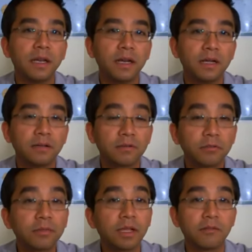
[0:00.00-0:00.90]
uh,
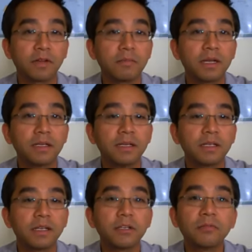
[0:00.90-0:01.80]
trung thành của cái mạng lưới
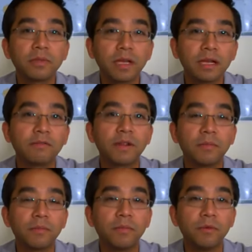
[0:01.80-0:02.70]
cho nên chúng ta cần phải
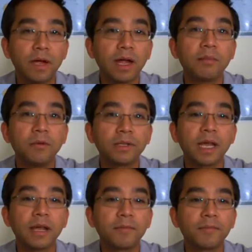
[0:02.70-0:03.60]
mua hàng mỗi
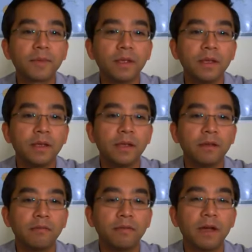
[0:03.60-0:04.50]
tháng
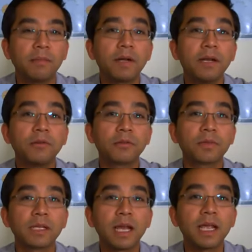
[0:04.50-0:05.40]
và bắt đầu
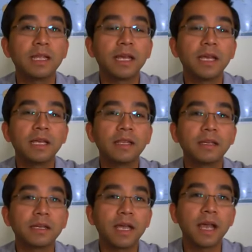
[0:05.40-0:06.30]
chúng ta thay thế
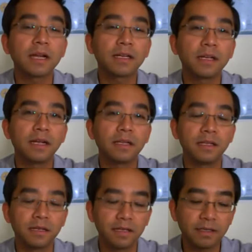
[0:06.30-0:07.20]
những cái hàng à,
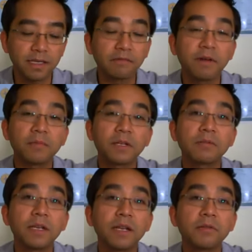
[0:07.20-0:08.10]
những cái sản phẩm
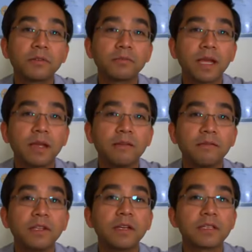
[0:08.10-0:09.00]
trong gia đình của chúng ta
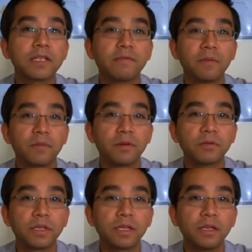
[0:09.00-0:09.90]
với những cái sản phẩm của
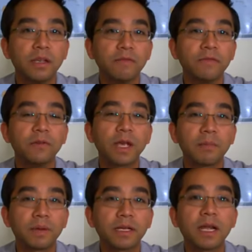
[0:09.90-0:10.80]
Nu Skin ví dụ
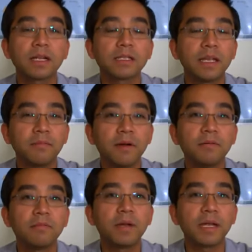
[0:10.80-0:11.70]
kem đánh răng xà
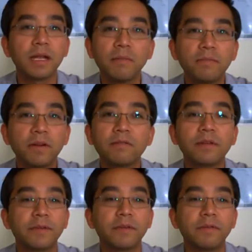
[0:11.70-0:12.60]
bông make up vân
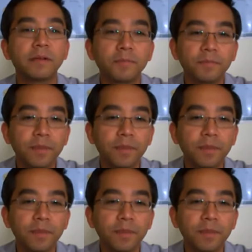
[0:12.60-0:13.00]
vân và vân vân